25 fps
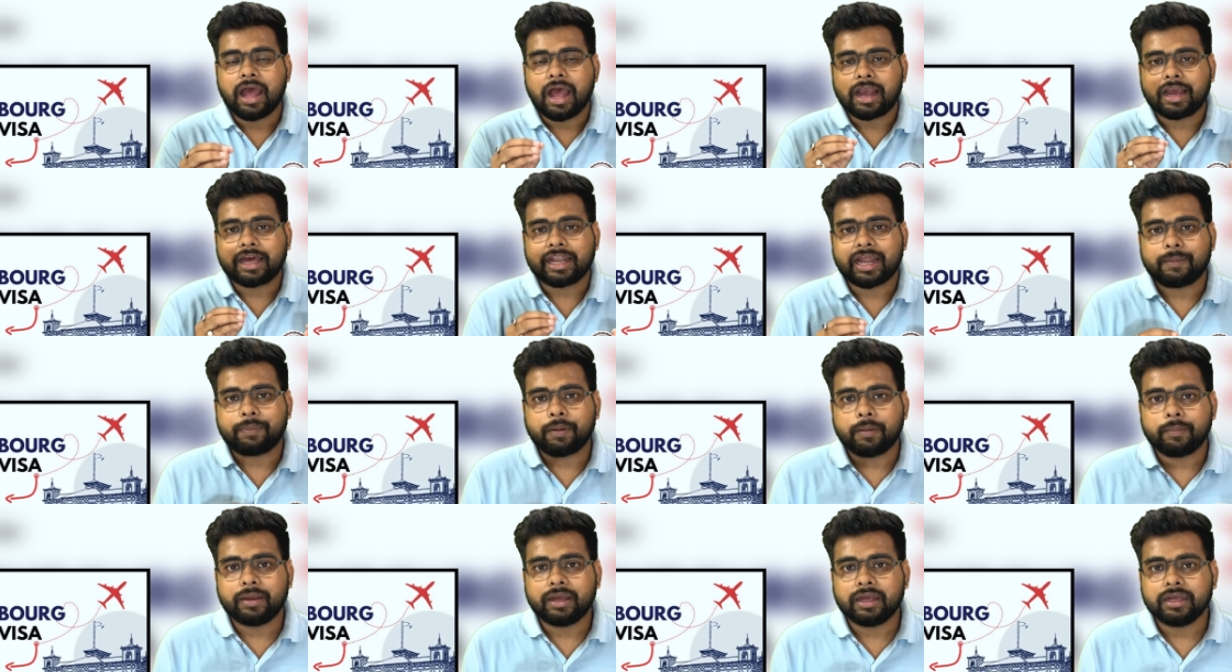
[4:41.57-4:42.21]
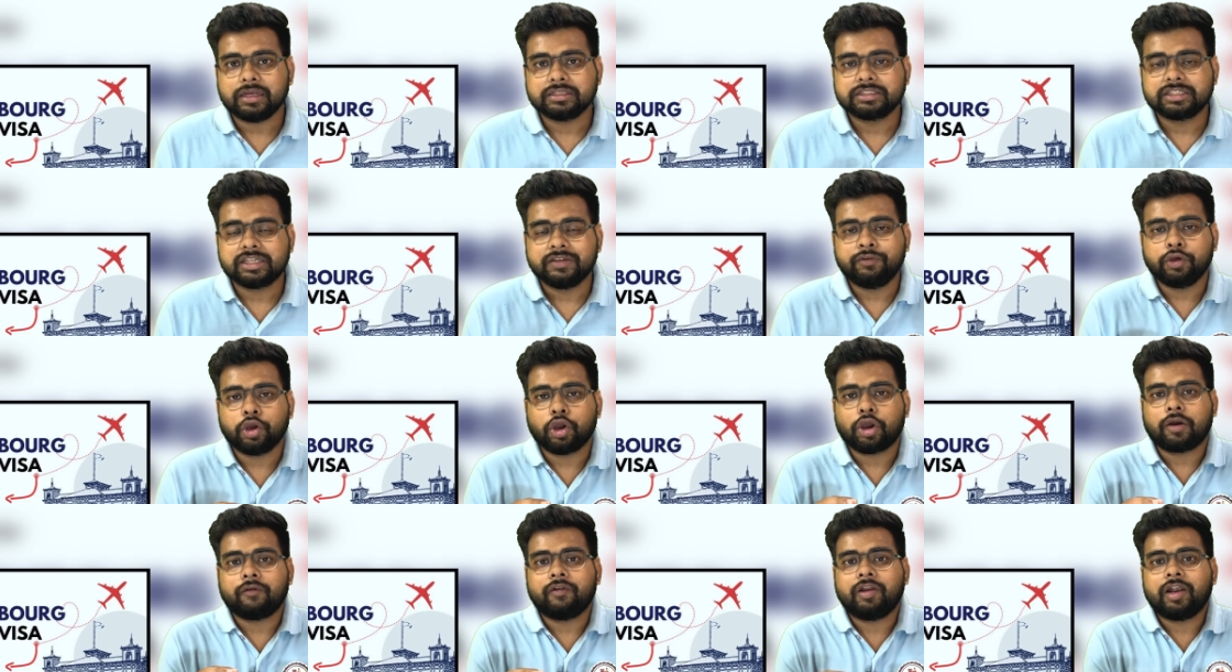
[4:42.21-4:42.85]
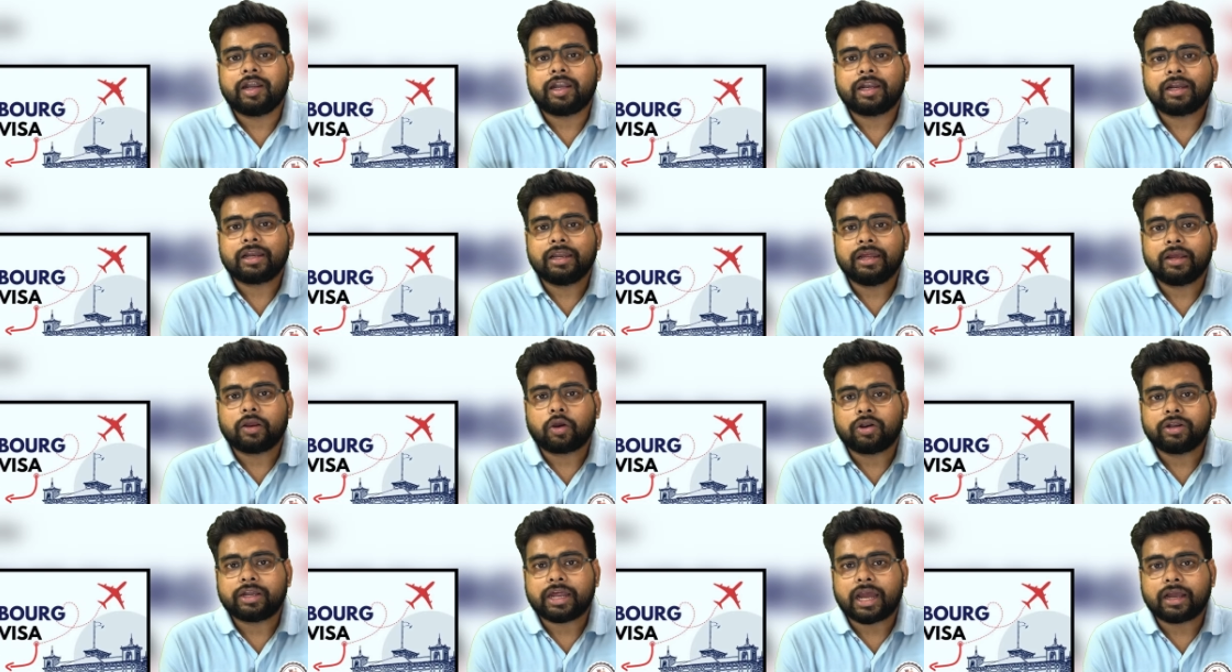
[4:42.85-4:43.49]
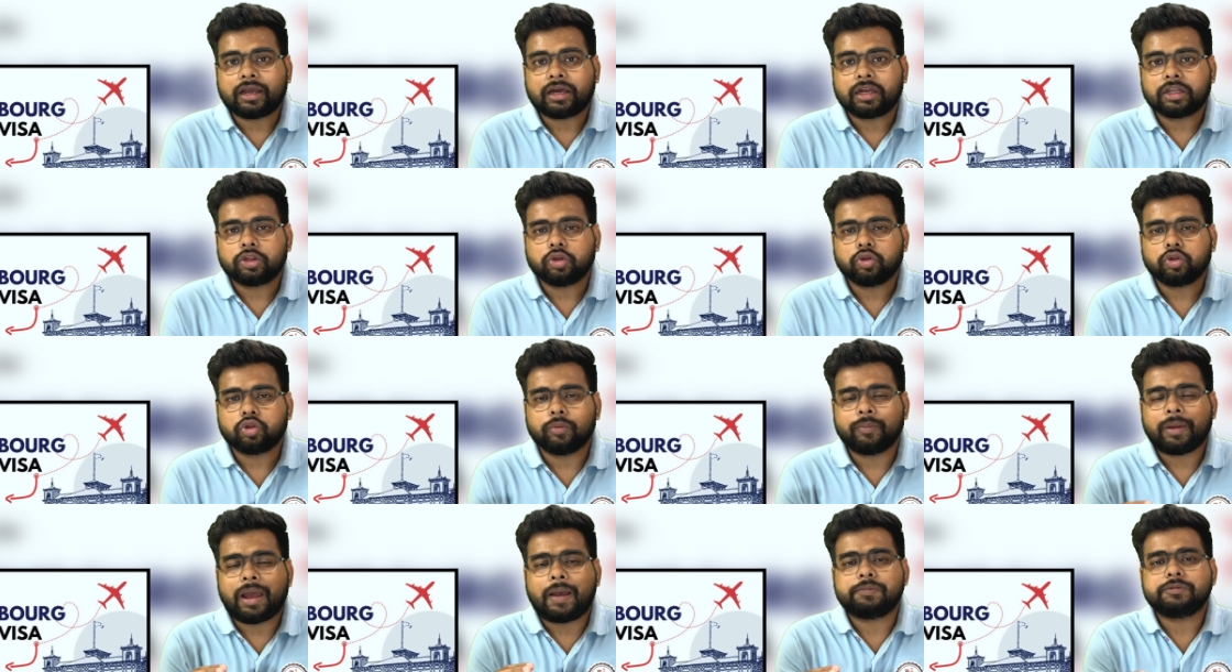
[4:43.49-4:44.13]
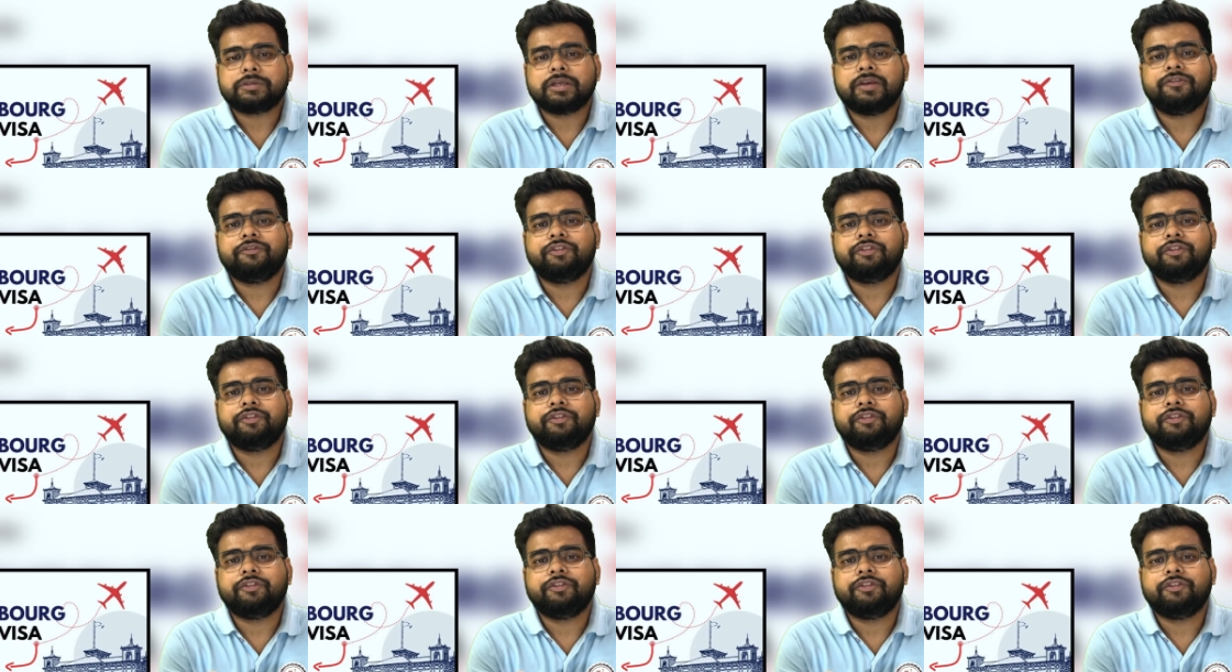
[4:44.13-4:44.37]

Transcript: अगर आप हमें सीवीओ कैलकुलेटर के लिए कॉन्टैक्ट करते हो तो मैं आपसे